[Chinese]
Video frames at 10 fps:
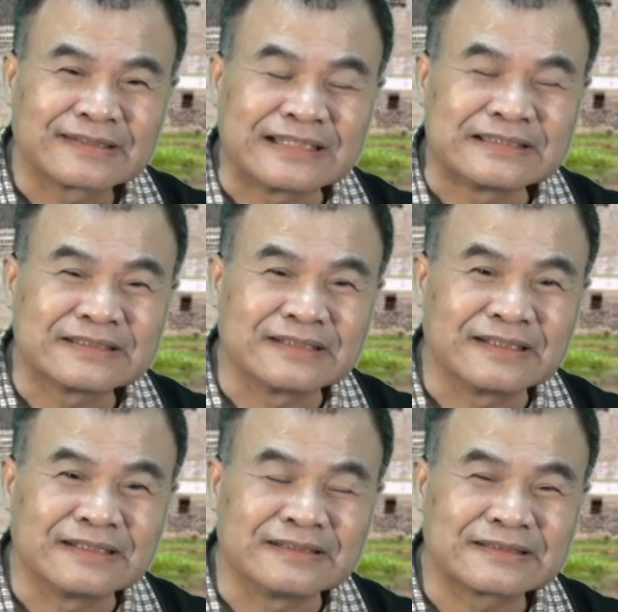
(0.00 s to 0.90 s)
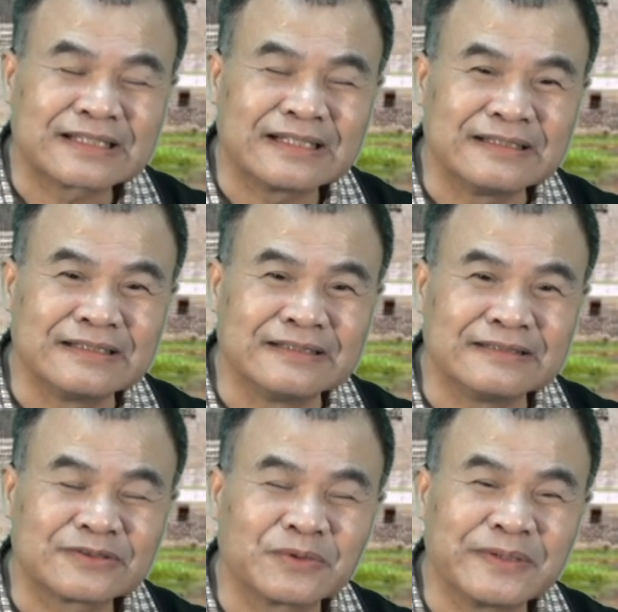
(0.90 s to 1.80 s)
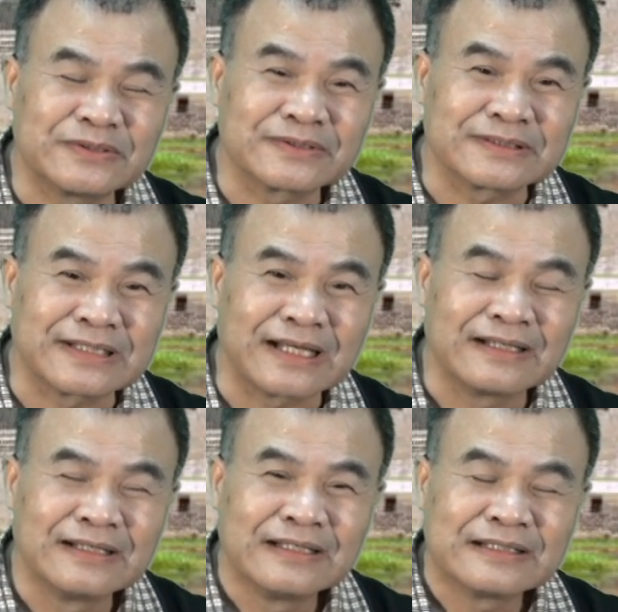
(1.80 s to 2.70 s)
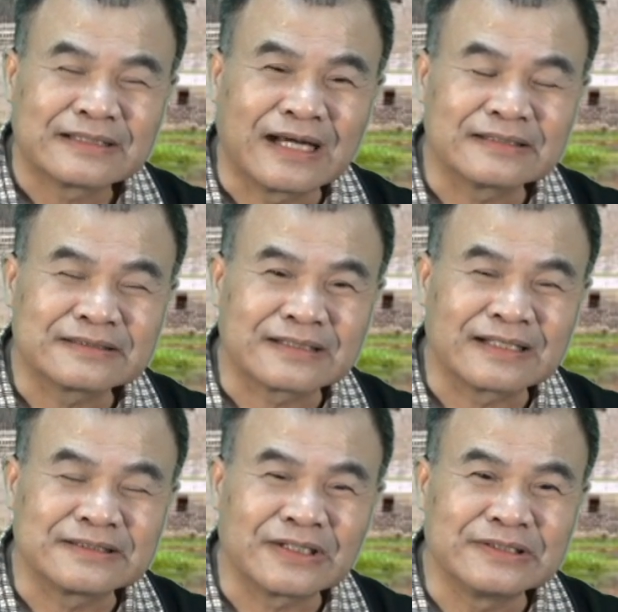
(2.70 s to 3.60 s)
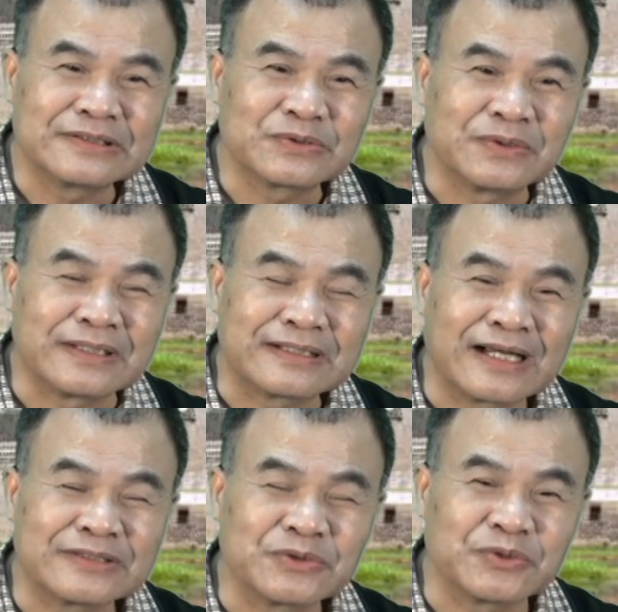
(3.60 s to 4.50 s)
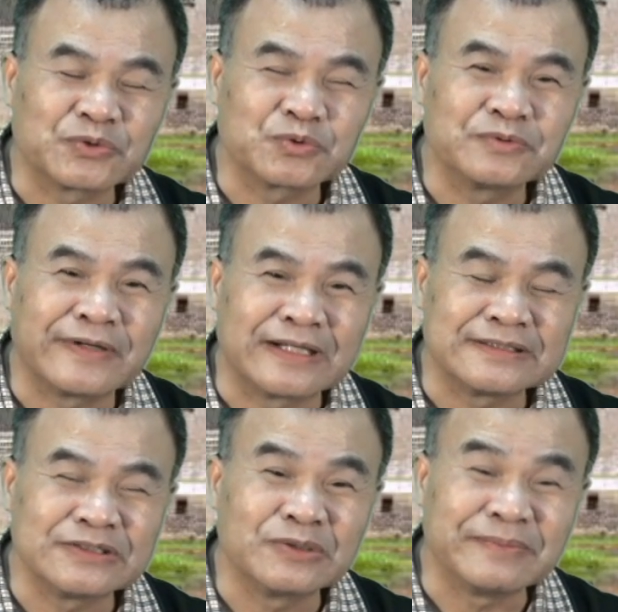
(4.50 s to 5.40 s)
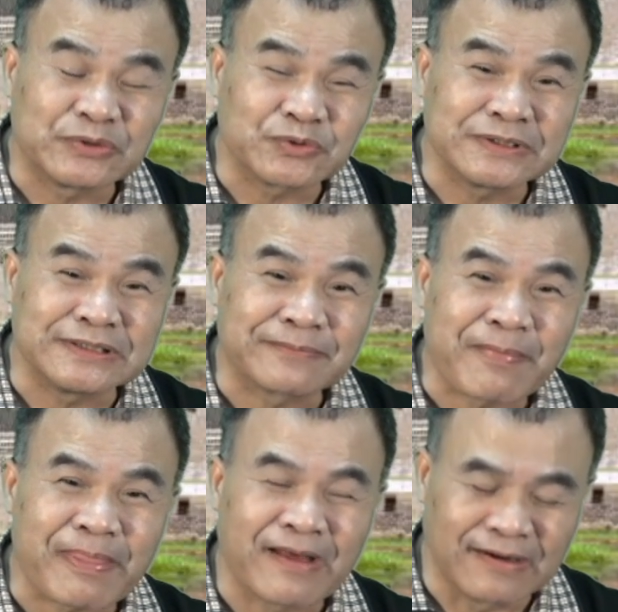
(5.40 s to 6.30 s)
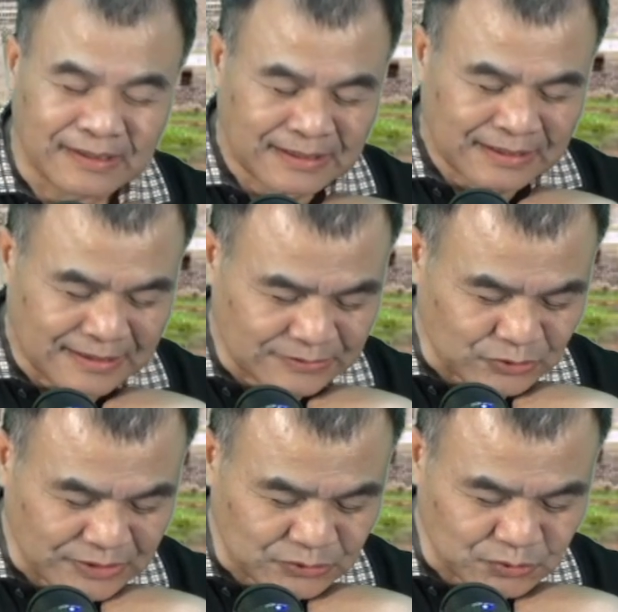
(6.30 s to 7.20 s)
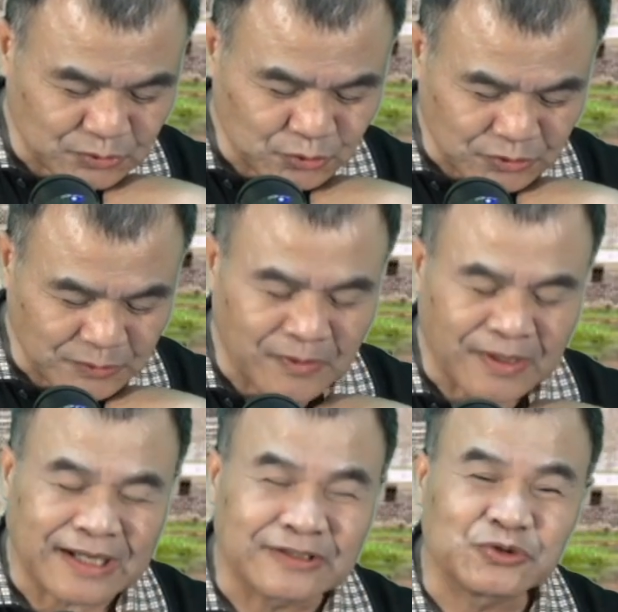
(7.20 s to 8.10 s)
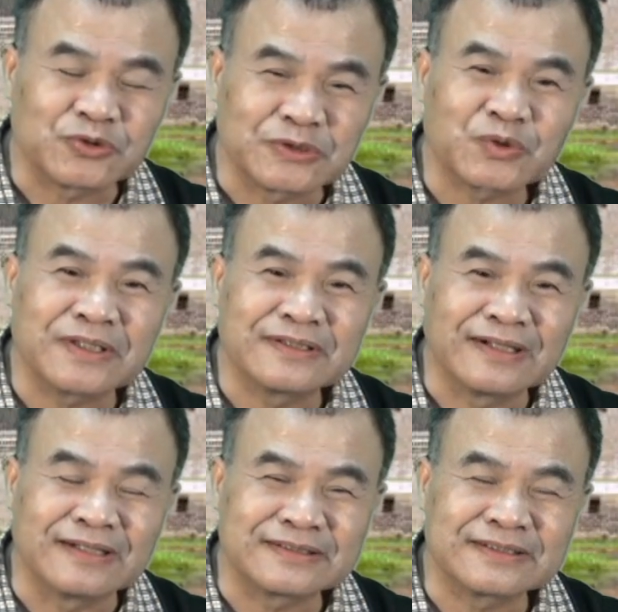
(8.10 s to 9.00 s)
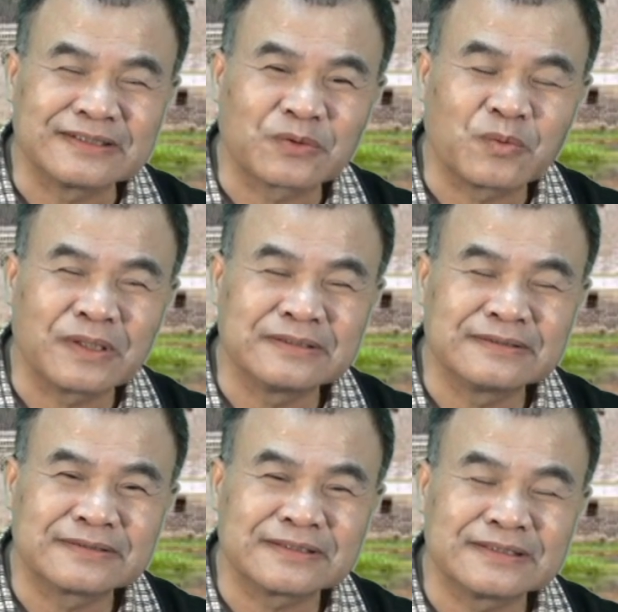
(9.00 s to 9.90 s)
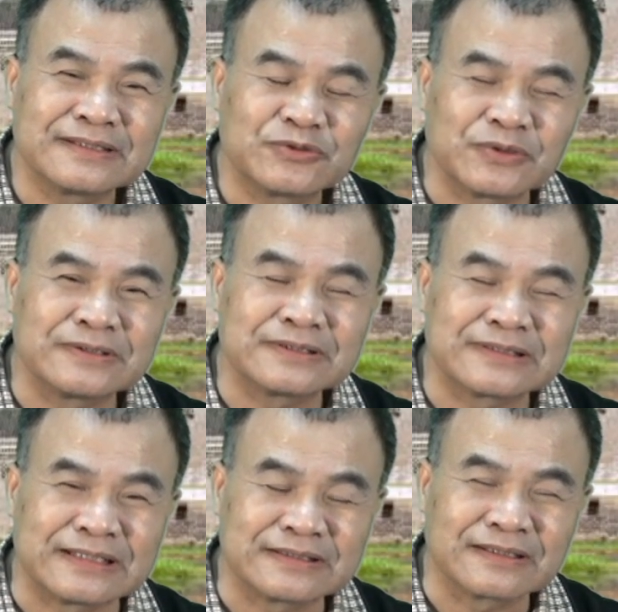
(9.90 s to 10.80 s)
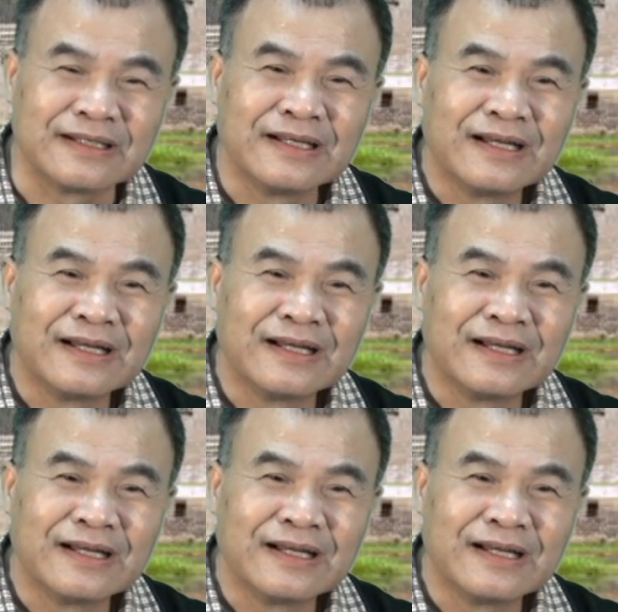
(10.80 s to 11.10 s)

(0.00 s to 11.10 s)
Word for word: 但是呢，在宋徽宗时代，当时的教育制度呢，它就有书法系、有美术系啊。呃，学书、学画还要学算啊，这些官、这些学制产生。